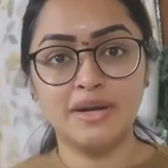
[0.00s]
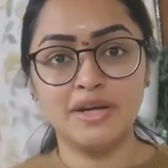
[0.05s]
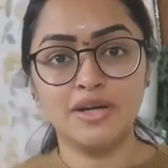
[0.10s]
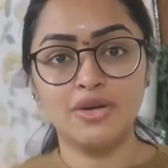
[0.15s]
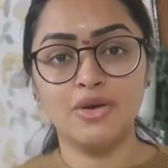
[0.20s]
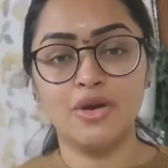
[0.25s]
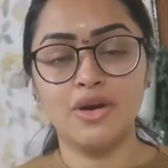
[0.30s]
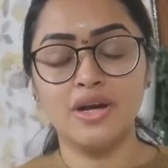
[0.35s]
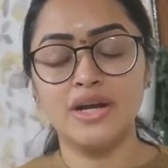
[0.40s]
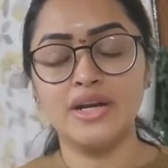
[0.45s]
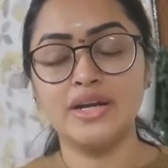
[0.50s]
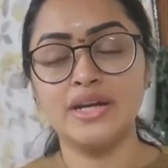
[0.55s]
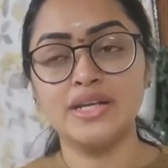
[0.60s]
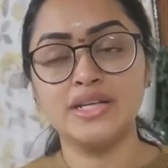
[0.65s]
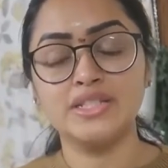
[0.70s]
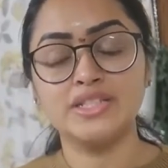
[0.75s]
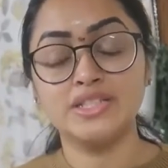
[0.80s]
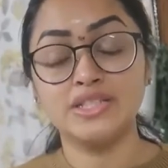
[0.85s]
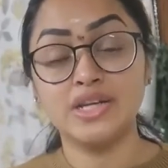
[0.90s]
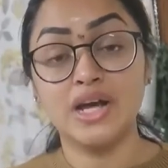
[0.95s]
పెట్టుకోవాలంటే
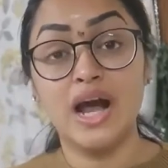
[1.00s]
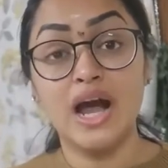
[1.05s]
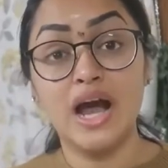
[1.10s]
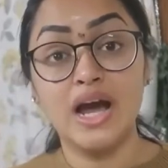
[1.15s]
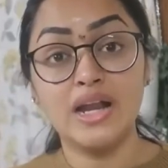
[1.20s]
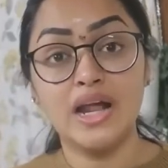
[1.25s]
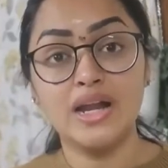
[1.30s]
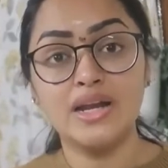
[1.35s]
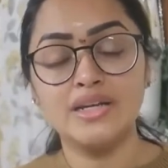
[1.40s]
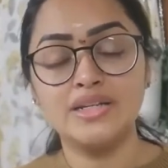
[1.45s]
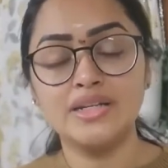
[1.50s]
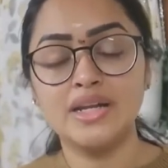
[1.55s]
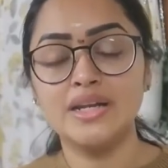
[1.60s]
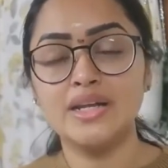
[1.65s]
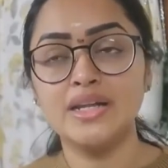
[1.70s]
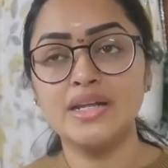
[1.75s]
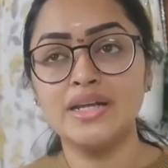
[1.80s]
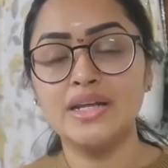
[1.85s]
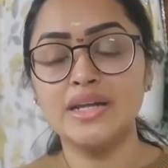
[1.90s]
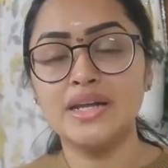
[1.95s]
చాలా
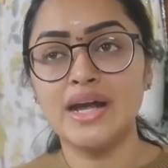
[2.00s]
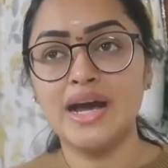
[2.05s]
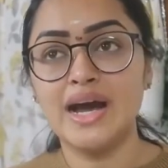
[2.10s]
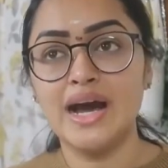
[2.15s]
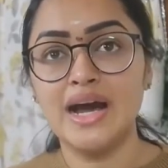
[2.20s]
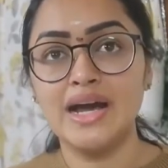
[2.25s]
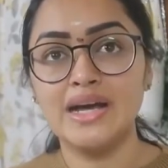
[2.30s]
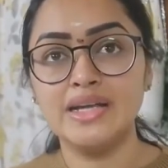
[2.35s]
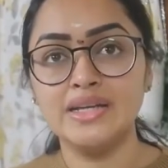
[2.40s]
లిటరల్లీ నా